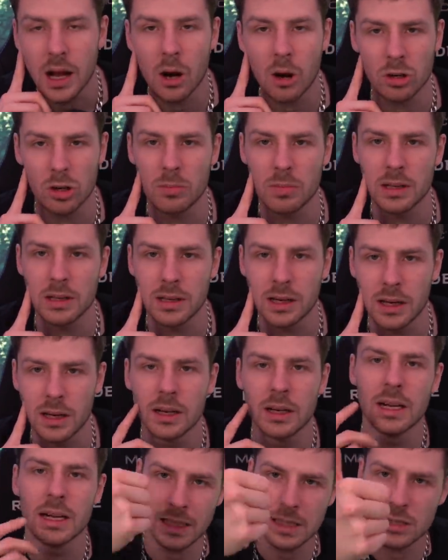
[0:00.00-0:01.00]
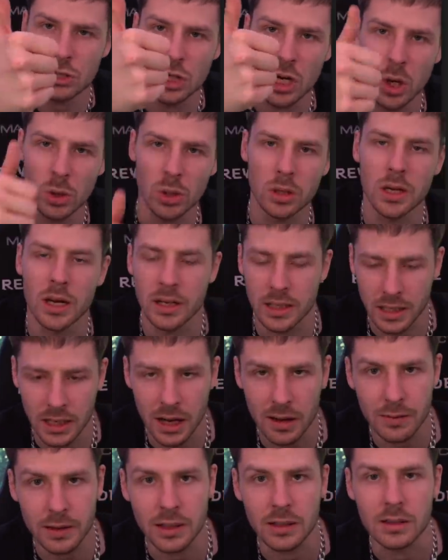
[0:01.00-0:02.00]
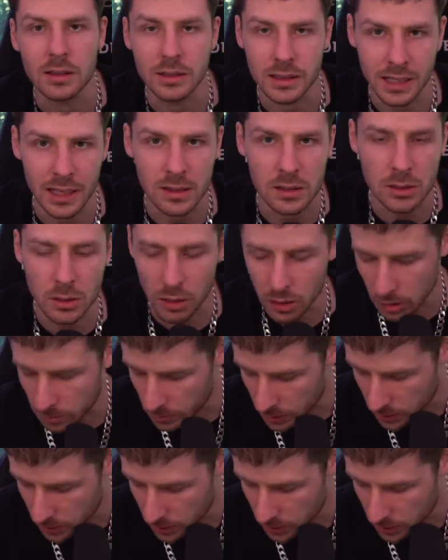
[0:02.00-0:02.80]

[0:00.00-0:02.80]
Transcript: Auch nochmal da, riesen Shoutout an den Grafiker. Ganz toll